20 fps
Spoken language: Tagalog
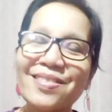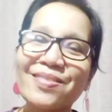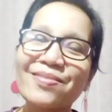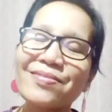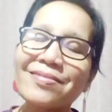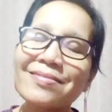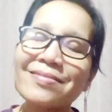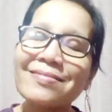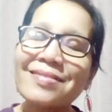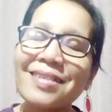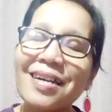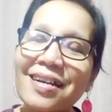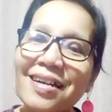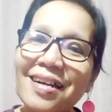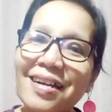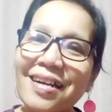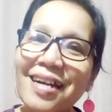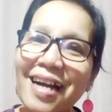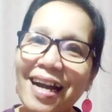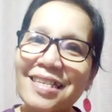So,
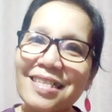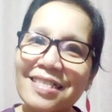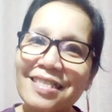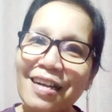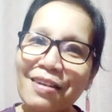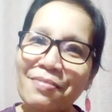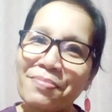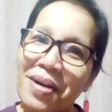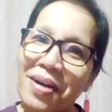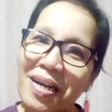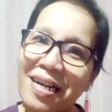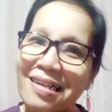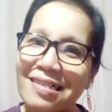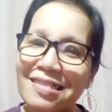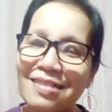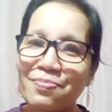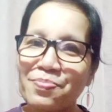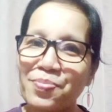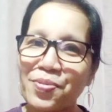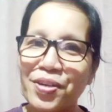nagagalit ang mga
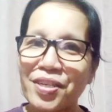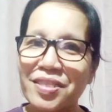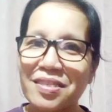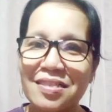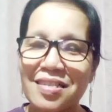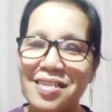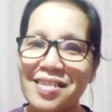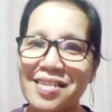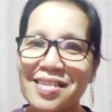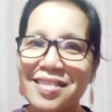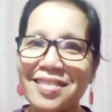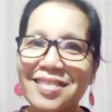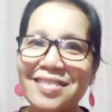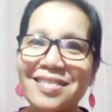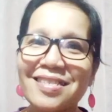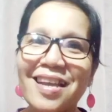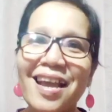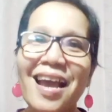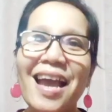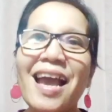reporters.